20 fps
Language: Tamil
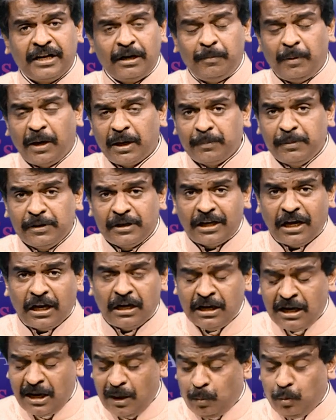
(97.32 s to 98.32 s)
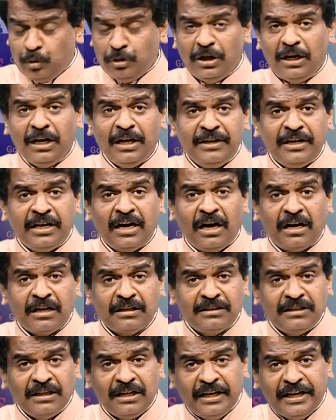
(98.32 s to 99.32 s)
நீங்கள் பார்ப்பிருந்தால் முதல்
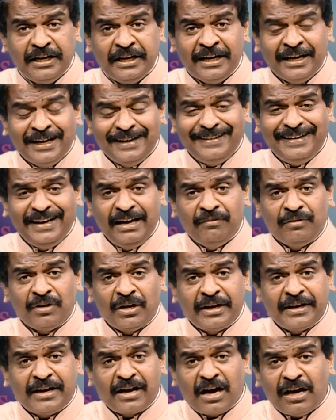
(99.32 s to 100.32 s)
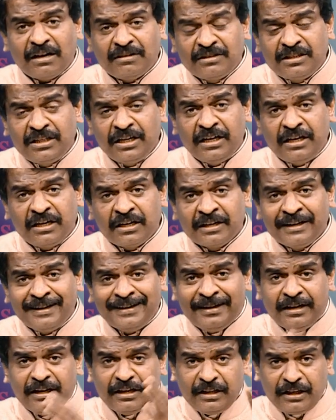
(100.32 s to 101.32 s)
அதிகாரத்தில் தேவனாய கத்தர்
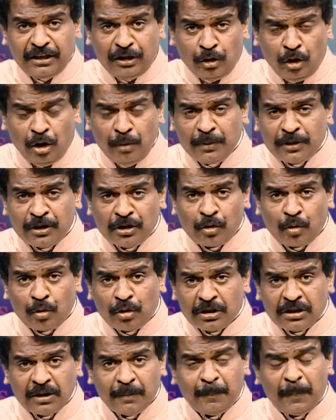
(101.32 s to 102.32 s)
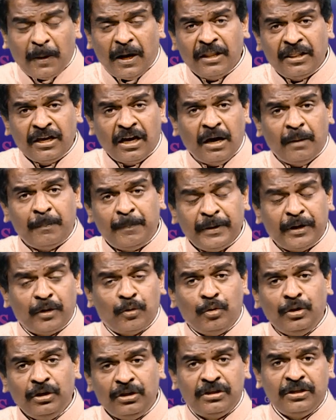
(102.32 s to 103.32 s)
யோபுக்கு கொடுத்த பாதுகாப்பை
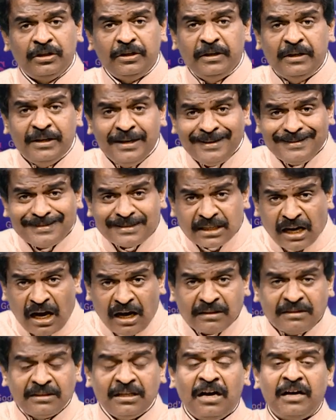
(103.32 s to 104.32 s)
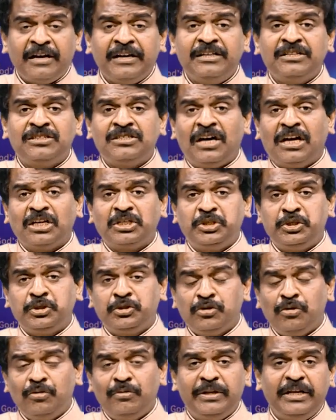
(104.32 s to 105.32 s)
குறித்து சாத்தானே சாட்சி
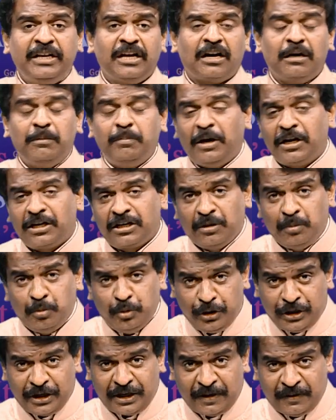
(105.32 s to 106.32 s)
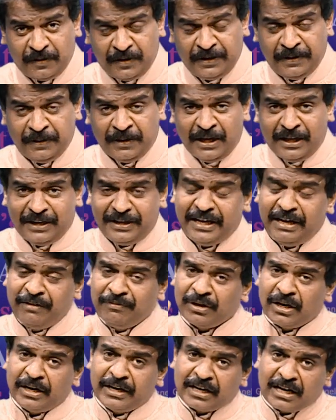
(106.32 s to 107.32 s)
சொல்வதை நாங்கள் பார்க்க முடிகிறது
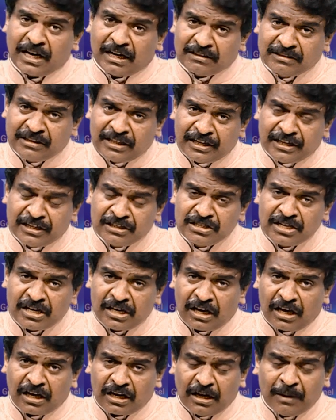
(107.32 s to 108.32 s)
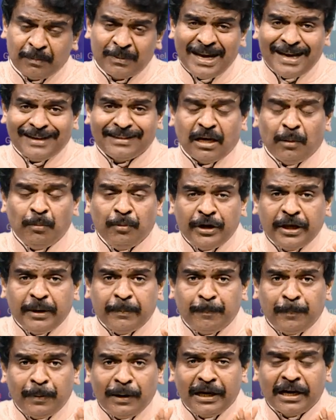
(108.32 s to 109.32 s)
தேவனாய கர்த்தர் என்ன செய்கிறாராம் தம்முடைய
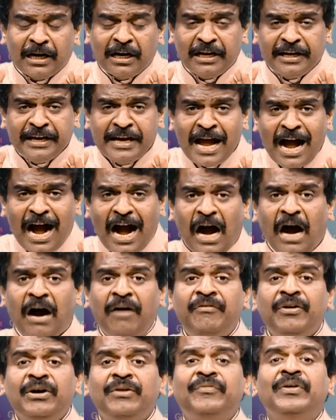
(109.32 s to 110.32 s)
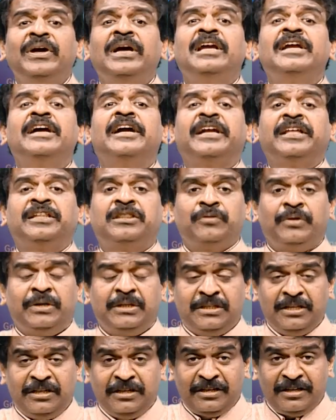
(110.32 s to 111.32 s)
பிள்ளைகளை அவர் வேலி அடைத்து
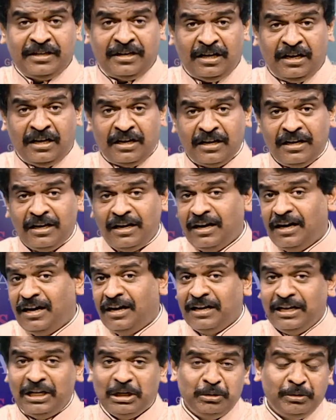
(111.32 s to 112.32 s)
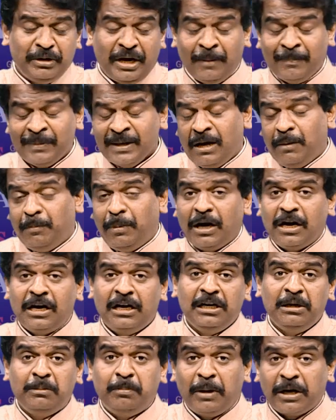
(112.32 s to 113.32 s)
வைத்திருக்கிறார் அல்லூயா
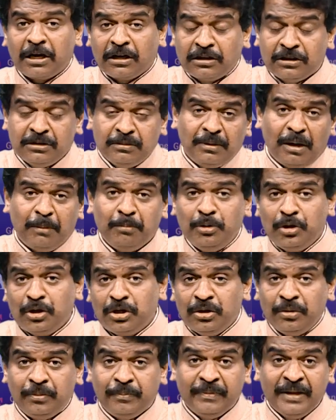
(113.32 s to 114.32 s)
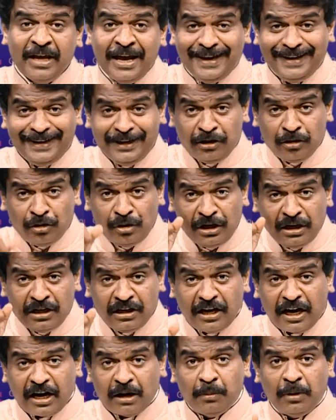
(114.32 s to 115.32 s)
பகலில் பறக்கும் அம்புக்கும் இருளில்
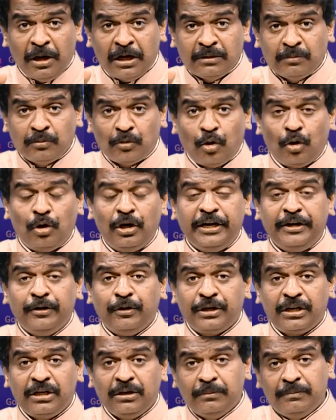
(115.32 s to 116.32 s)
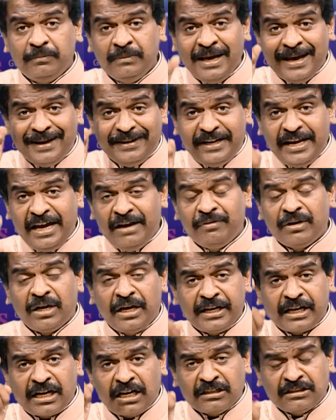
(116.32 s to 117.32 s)
நடமாடும் கொள்ளை நோக்கியும்
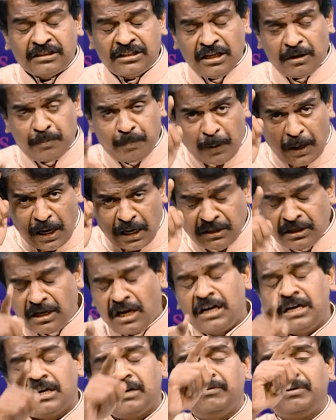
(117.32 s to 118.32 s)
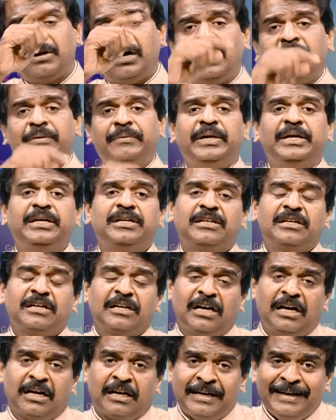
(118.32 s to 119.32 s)
தேவனாய் கர்த்தர் பாதுகாக்கிறவராகவே
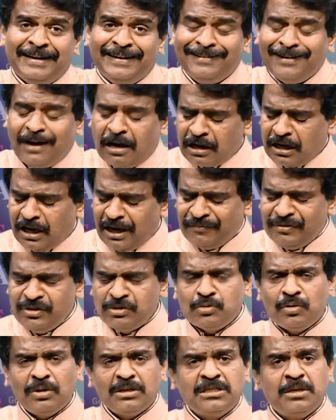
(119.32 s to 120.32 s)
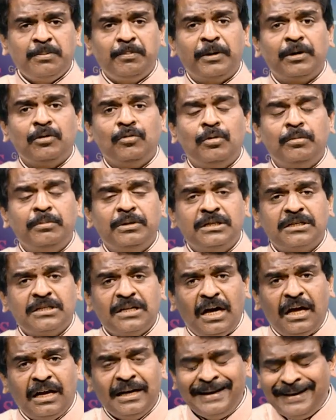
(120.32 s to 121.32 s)
இருக்கிறார் நாங்கள் அவிசுவாசப்படுவோம்
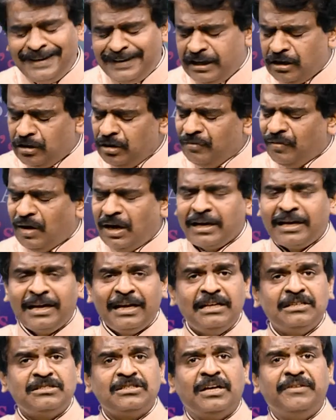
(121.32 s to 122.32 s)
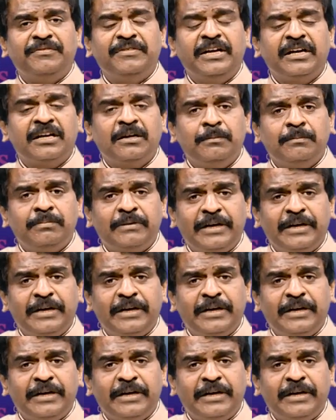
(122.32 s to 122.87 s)
என்றால் எங்களுடைய வாழ்க்கையிலே சந்தேகம்